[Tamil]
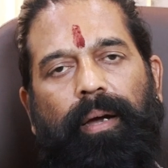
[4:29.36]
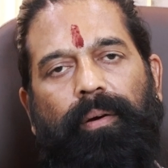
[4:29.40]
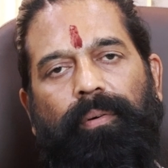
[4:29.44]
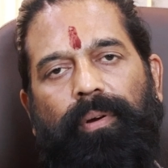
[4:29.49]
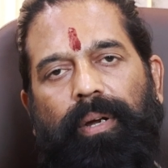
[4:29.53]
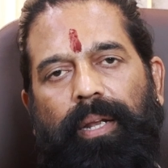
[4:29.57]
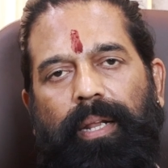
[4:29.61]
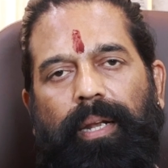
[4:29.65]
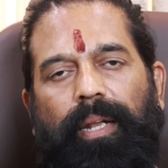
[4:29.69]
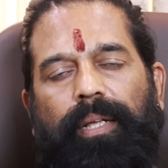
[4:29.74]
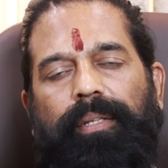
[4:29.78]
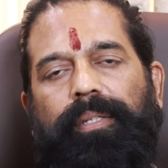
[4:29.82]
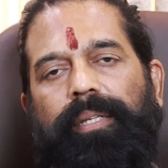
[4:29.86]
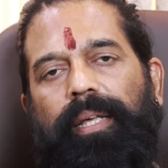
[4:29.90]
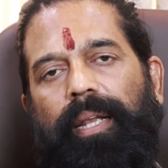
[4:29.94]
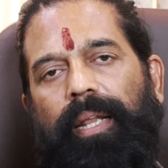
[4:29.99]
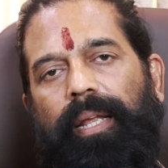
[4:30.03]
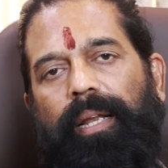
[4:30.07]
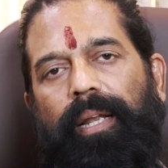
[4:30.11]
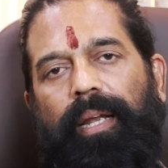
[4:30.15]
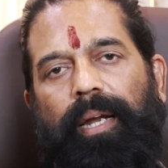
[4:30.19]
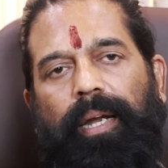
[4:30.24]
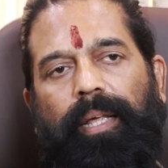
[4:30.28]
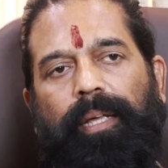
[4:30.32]
அவங்களெல்லாம்
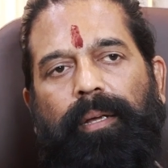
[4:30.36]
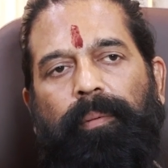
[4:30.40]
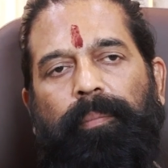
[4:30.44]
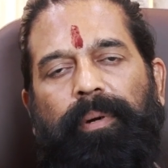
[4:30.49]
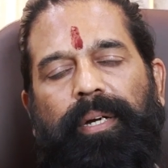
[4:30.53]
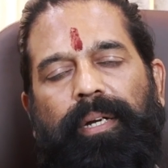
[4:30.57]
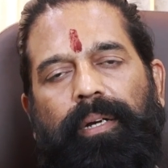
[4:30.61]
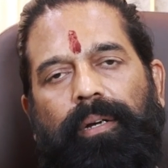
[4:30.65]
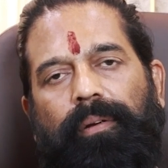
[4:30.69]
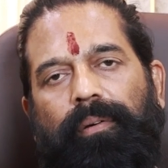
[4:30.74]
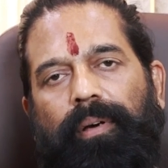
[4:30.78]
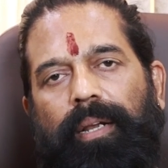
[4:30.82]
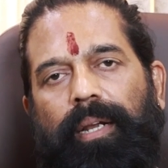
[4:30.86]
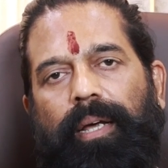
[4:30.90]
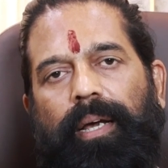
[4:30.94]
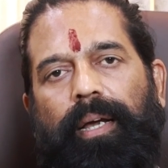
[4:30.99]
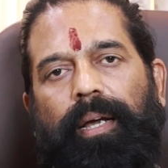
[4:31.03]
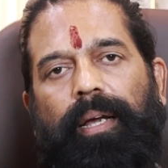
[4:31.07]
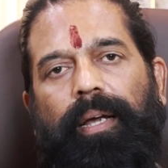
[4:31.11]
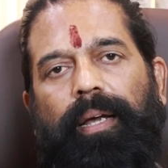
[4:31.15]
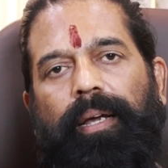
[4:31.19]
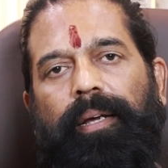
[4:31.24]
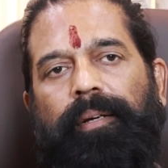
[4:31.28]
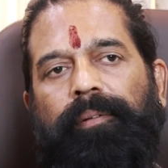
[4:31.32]
சிறைகள் அடைக்கப்பட்டுட்டு
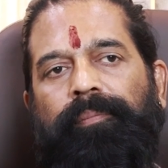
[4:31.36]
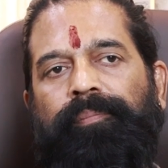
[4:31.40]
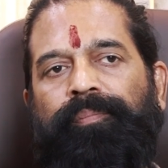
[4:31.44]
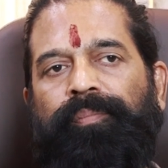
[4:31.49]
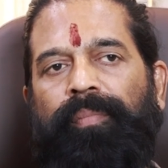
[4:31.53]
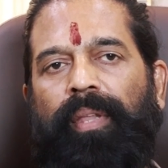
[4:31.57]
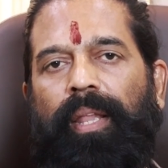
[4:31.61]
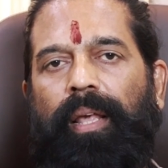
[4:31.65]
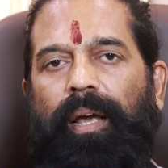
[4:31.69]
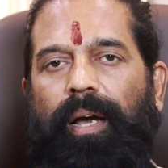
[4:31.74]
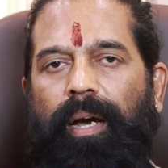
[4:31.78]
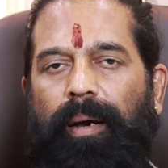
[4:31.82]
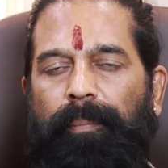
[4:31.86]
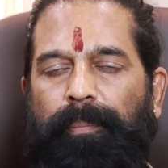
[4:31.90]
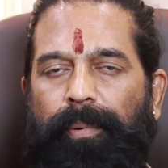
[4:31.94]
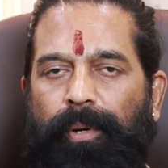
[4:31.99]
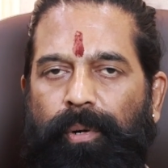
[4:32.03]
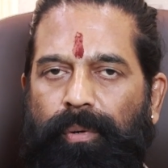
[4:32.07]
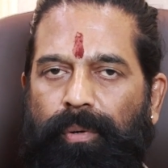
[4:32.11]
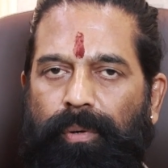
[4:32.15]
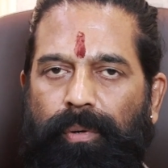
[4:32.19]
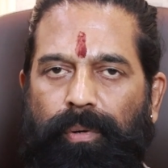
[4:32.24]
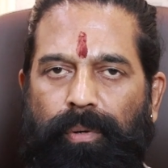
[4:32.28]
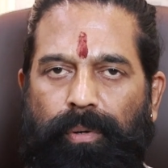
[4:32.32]
வராங்க
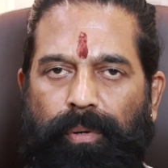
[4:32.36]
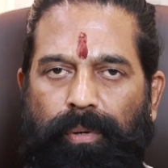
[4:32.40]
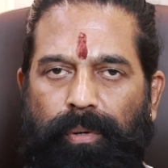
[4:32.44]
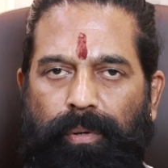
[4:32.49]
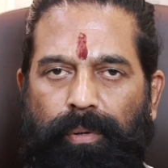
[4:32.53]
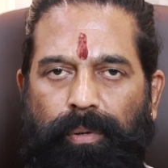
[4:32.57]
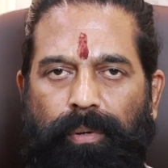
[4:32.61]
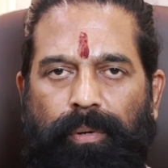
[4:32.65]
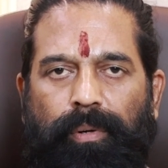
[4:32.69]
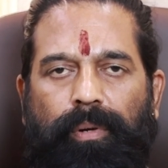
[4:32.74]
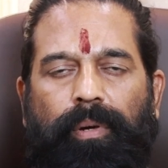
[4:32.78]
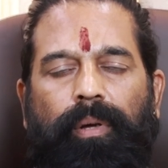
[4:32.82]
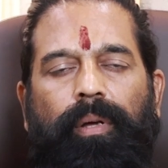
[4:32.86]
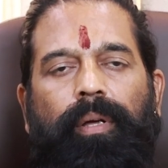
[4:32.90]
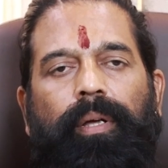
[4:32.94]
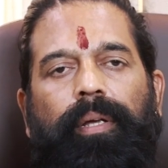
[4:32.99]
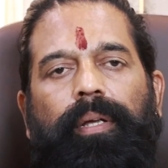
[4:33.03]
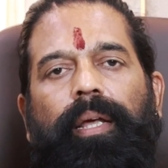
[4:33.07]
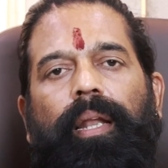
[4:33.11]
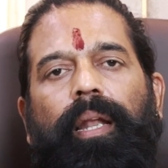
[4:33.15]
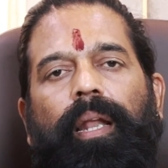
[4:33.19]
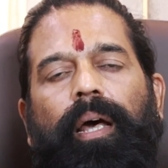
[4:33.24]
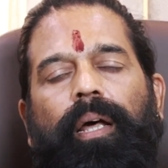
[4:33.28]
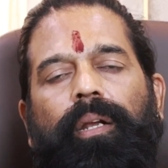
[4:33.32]
அப்புறம்
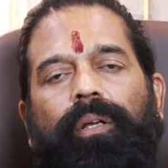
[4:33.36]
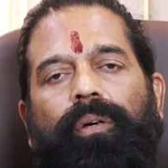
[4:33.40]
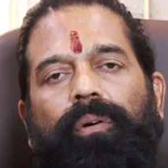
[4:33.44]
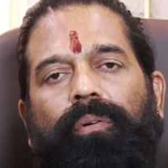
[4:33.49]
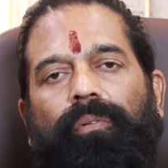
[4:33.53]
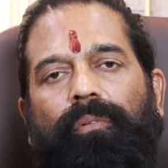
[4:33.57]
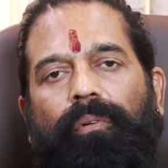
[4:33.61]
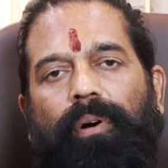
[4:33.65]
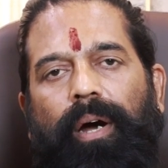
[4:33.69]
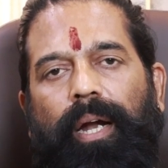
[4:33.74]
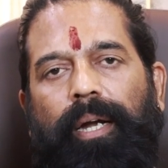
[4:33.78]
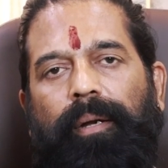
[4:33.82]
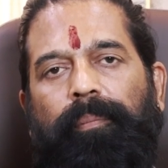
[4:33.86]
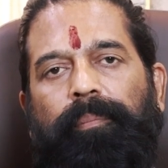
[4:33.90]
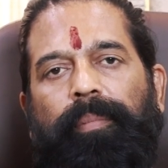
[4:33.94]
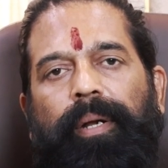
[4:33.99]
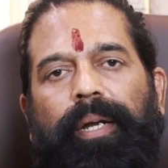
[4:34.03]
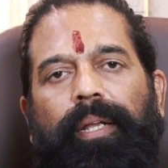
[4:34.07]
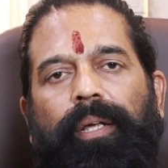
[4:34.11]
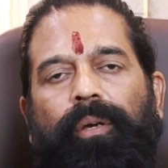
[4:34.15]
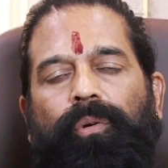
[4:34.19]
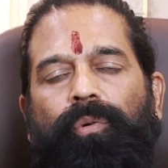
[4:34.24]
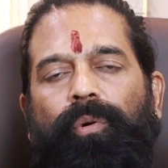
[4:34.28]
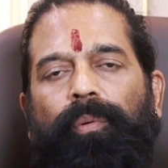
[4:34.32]
எல்லாருக்கும் வான்
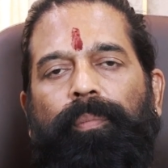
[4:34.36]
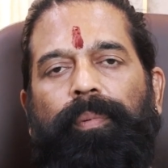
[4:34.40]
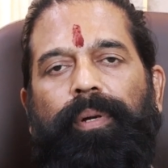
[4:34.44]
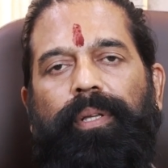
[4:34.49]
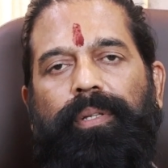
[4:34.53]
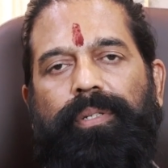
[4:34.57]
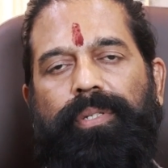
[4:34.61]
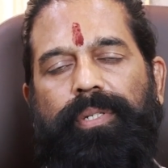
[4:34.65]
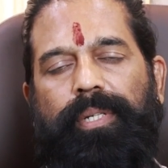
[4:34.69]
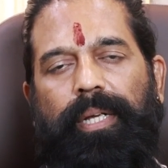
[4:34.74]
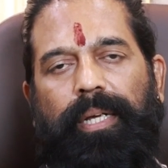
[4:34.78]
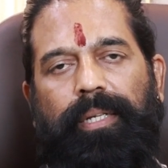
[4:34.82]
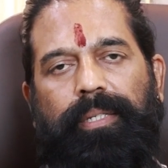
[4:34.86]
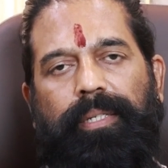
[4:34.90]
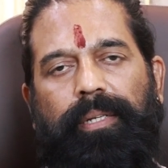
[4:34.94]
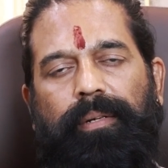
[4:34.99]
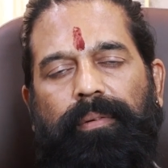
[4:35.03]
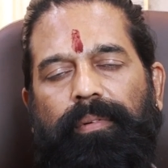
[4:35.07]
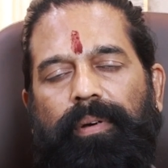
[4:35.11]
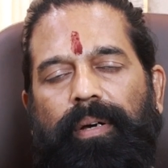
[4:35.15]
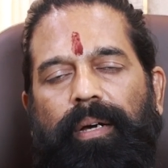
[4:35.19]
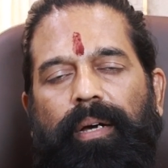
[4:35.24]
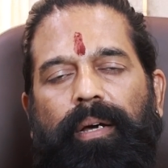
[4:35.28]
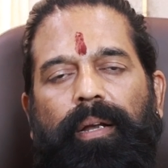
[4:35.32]
பண்ணி கூப்பிட்டு
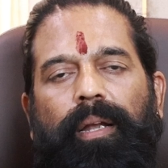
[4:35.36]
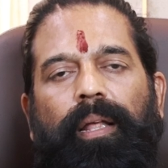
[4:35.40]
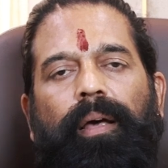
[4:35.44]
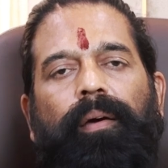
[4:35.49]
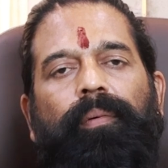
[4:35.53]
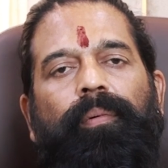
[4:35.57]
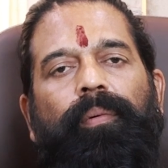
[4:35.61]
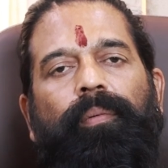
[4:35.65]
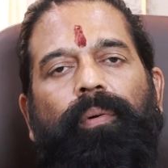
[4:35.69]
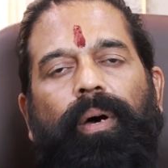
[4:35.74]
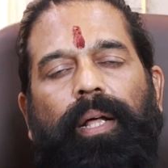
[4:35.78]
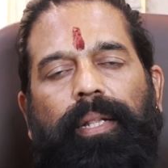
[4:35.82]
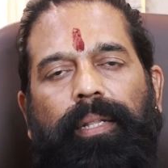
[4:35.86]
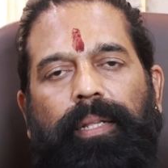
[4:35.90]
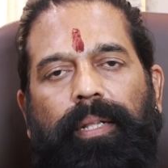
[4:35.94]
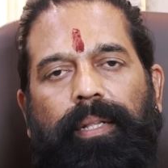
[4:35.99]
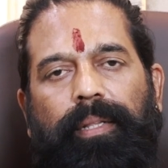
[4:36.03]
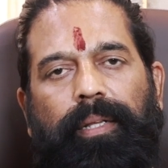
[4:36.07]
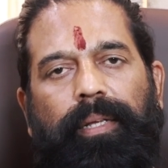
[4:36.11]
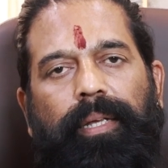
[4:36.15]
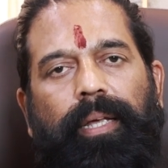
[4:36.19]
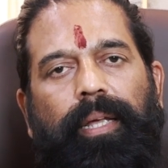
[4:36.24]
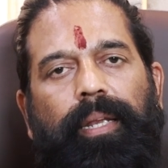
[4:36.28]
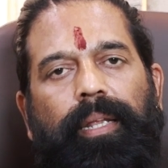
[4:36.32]
ஸ்டேஷனில்
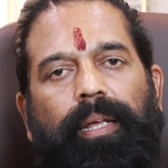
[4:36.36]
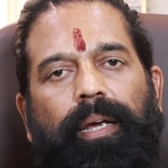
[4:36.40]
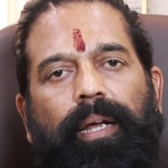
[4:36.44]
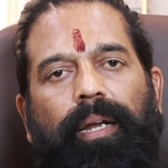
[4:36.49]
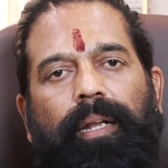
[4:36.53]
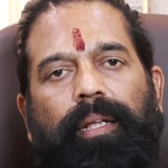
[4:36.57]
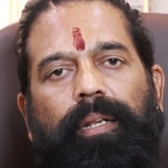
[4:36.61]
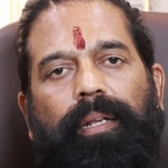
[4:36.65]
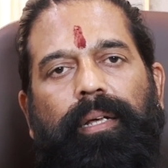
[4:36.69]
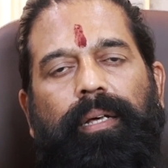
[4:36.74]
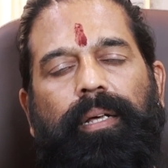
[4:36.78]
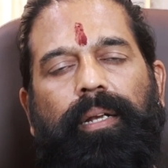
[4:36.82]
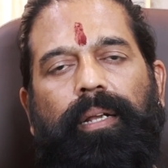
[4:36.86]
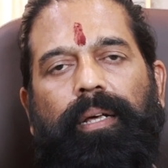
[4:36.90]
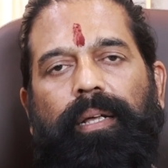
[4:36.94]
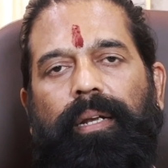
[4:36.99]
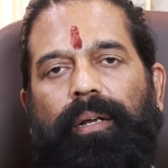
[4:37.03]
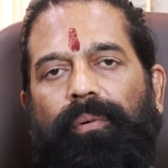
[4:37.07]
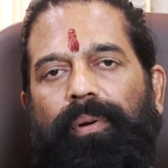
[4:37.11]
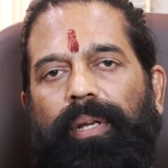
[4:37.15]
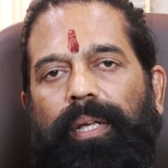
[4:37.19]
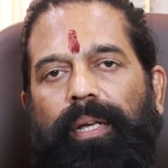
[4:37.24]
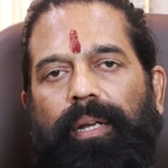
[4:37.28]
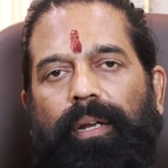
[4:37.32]
அந்தந்த ஏரியாவில் இருக்கிற
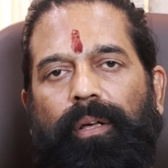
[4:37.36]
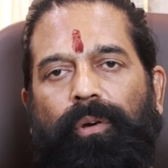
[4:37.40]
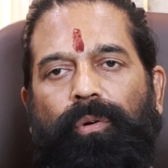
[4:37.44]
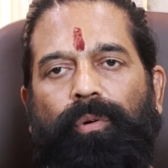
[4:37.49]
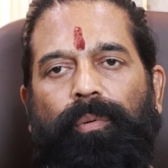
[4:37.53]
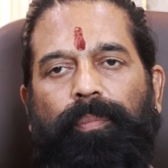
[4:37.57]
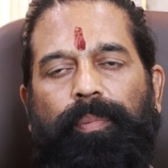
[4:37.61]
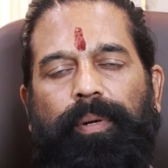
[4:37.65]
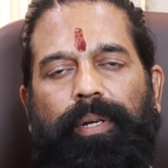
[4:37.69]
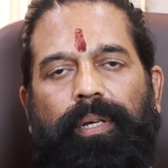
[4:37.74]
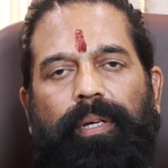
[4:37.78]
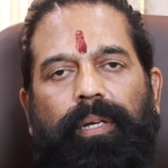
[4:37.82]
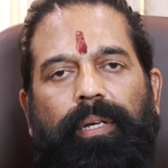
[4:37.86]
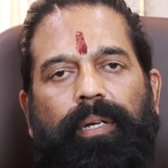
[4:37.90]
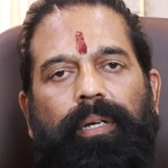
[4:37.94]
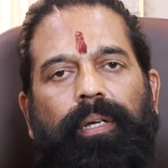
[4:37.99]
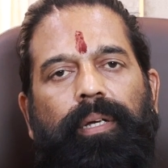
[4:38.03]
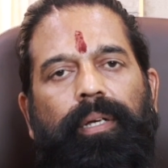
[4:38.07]
ரவுடிகளை கூப்பிட்டு